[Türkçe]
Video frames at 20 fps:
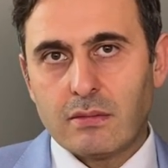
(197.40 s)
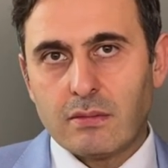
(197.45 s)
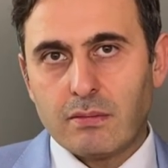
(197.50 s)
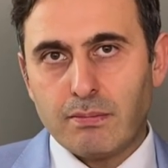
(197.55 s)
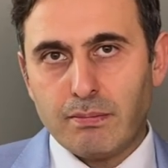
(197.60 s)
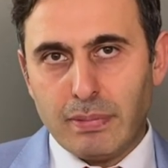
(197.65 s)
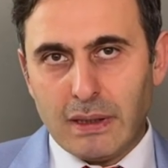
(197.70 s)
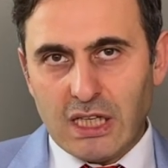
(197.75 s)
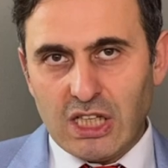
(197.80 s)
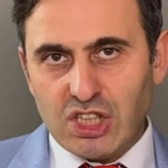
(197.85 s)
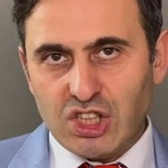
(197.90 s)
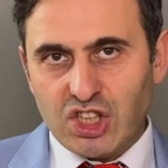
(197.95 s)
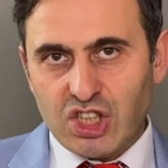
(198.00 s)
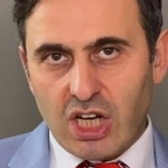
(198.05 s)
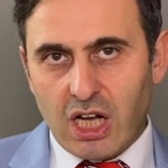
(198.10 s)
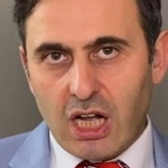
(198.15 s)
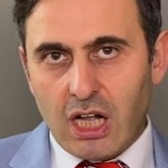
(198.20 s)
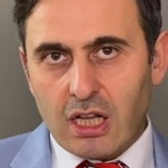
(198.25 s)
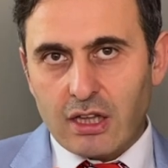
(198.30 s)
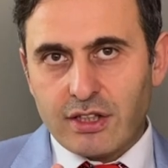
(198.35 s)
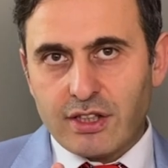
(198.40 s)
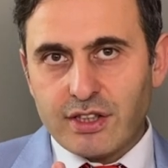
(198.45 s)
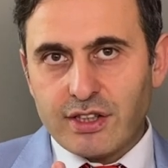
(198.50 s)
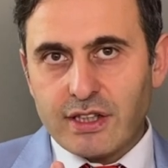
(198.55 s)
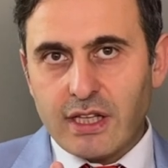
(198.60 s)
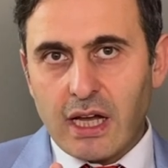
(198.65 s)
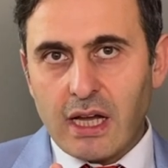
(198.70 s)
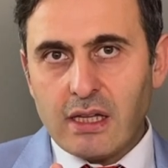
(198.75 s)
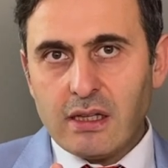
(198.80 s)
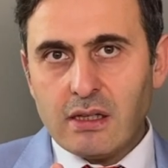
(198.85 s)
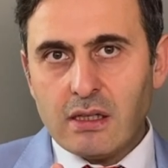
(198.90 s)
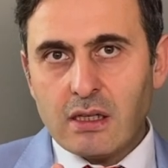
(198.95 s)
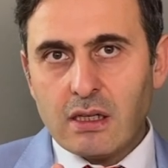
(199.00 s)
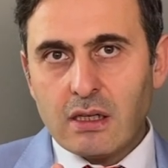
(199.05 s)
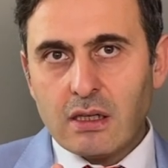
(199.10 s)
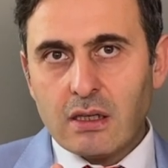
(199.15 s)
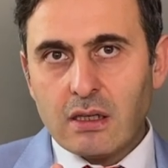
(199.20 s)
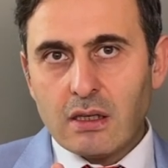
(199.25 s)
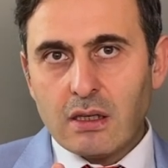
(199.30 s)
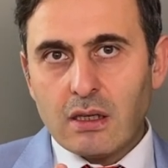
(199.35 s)
bilinç altından
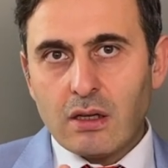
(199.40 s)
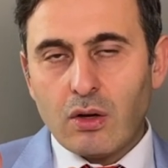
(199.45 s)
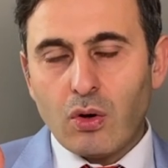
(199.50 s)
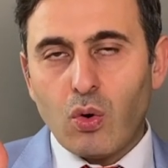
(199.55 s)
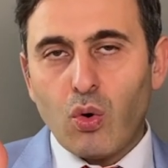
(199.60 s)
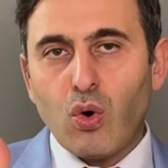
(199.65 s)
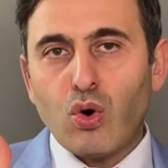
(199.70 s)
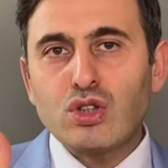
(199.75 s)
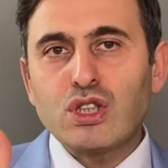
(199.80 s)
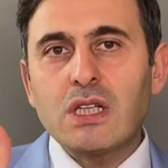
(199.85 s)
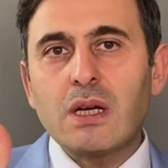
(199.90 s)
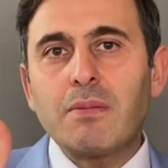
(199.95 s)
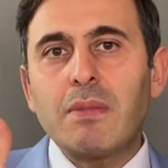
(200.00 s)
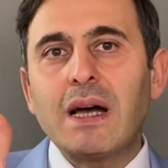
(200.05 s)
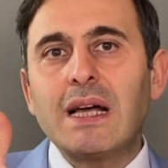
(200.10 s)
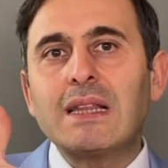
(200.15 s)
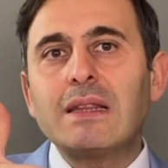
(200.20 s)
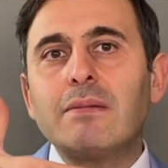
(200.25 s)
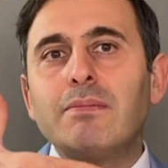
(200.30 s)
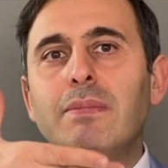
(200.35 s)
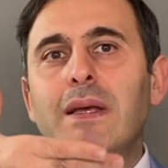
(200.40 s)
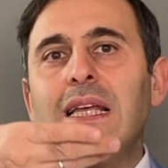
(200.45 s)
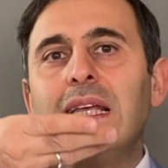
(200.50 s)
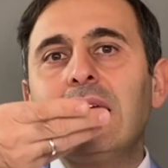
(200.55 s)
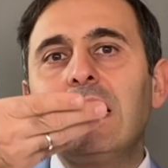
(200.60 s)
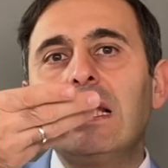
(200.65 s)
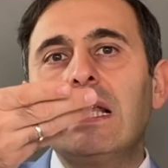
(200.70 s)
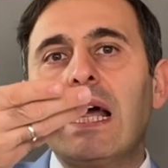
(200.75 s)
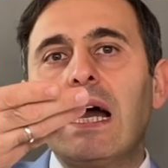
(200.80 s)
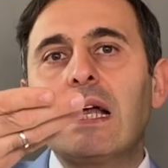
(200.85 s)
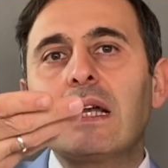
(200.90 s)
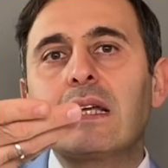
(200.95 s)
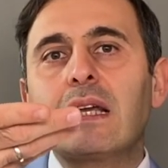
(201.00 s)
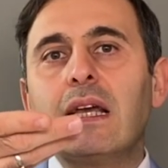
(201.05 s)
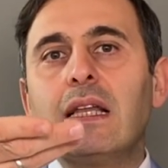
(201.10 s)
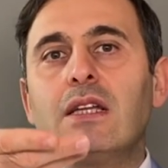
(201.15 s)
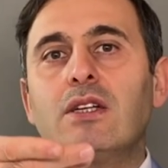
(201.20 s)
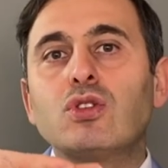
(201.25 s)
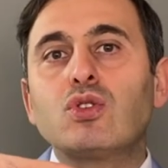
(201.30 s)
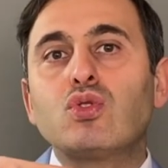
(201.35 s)
o zaman bilgiler
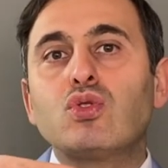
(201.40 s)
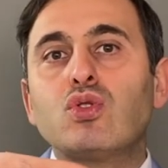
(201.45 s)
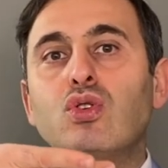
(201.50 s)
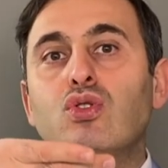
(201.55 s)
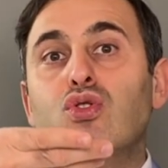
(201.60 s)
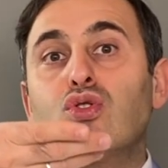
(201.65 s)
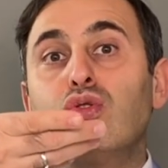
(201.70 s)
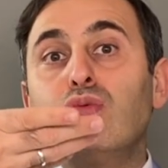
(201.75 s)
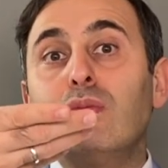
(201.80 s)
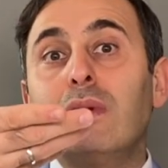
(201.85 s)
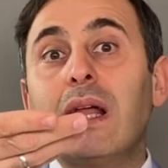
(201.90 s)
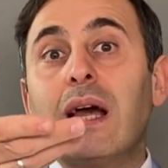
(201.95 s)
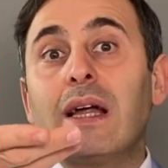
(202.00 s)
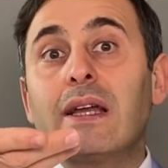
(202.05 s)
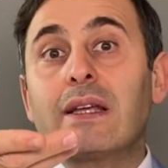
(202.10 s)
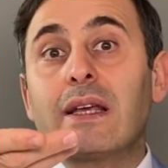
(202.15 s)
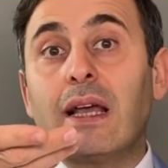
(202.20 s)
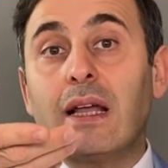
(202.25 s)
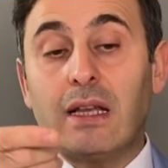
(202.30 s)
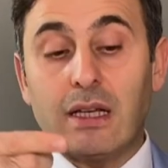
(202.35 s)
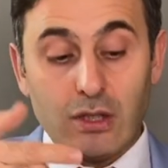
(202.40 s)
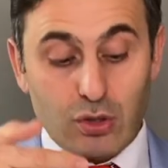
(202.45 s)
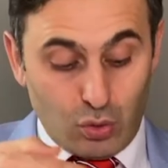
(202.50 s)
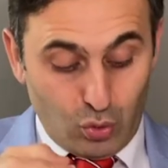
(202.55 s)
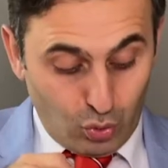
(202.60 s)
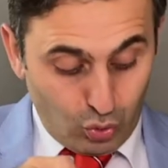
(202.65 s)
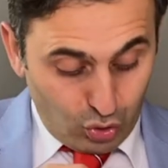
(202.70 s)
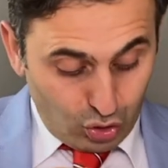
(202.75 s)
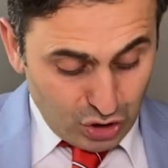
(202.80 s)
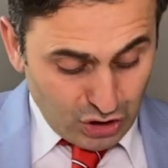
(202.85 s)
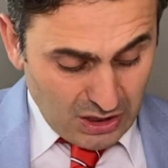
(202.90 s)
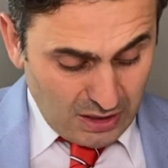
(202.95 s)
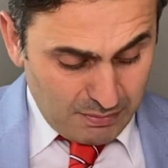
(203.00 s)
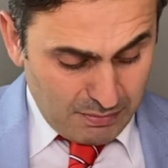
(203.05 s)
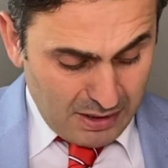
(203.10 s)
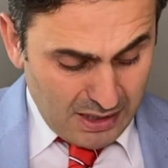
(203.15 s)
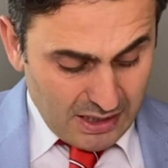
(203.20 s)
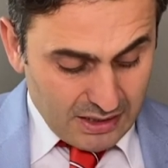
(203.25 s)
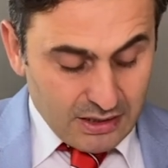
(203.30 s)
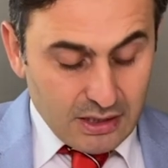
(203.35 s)
gelir, çözümler gelir. O
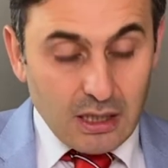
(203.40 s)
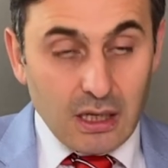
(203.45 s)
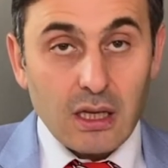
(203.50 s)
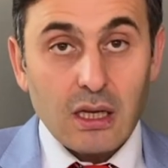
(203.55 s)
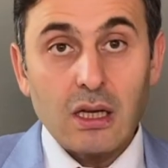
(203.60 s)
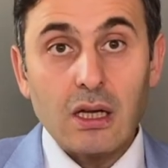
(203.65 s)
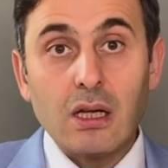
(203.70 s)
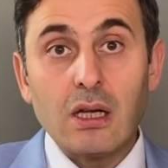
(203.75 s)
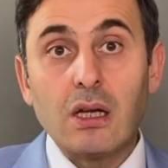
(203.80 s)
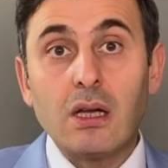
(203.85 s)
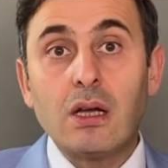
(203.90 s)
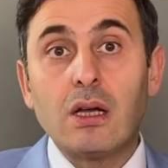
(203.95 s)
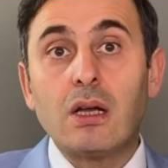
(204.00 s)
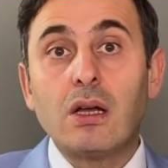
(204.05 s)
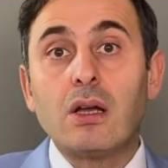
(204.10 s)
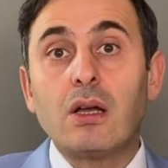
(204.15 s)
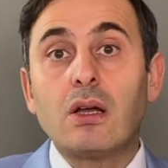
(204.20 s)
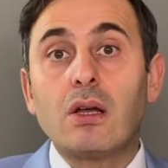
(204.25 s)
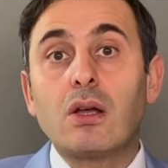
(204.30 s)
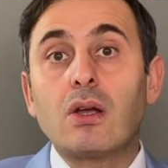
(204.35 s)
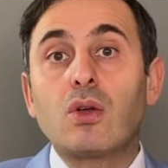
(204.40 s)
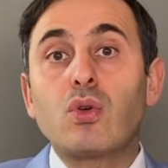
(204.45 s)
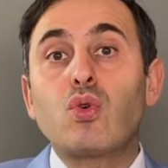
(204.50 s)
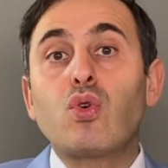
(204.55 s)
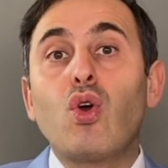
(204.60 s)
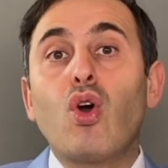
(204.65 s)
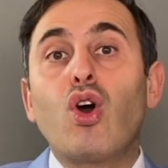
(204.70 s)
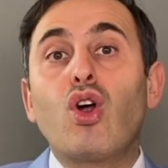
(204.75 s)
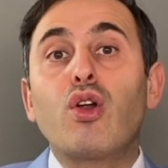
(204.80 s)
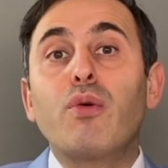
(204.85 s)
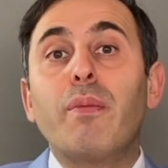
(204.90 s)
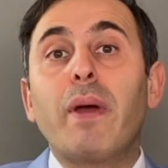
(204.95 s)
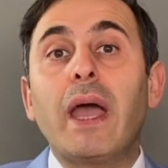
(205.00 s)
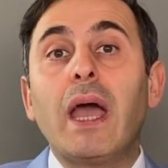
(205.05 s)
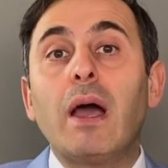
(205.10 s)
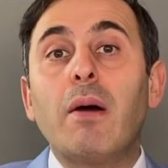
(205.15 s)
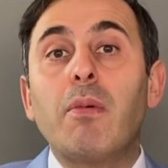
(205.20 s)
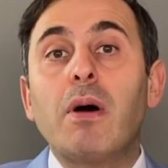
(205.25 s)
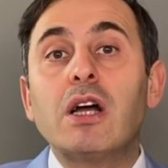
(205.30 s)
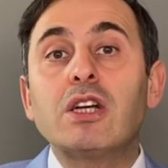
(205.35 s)
zaman
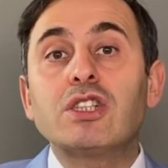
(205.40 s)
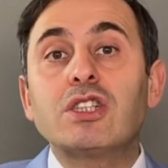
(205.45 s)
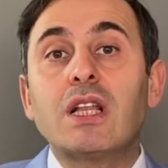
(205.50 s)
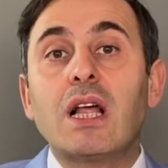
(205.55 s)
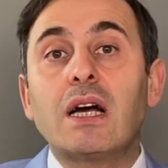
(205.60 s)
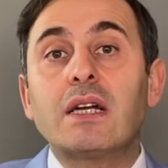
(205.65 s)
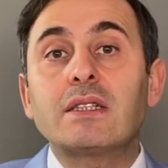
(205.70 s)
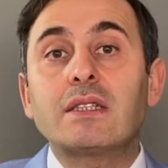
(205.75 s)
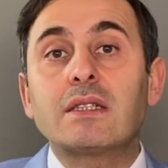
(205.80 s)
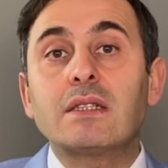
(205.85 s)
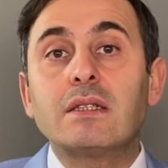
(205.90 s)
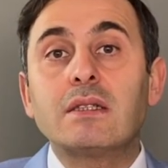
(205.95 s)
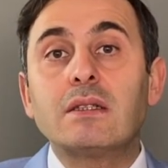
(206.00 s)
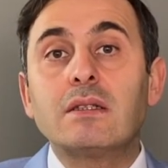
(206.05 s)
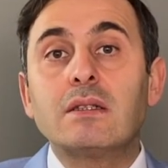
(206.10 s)
görmeye başlarsın.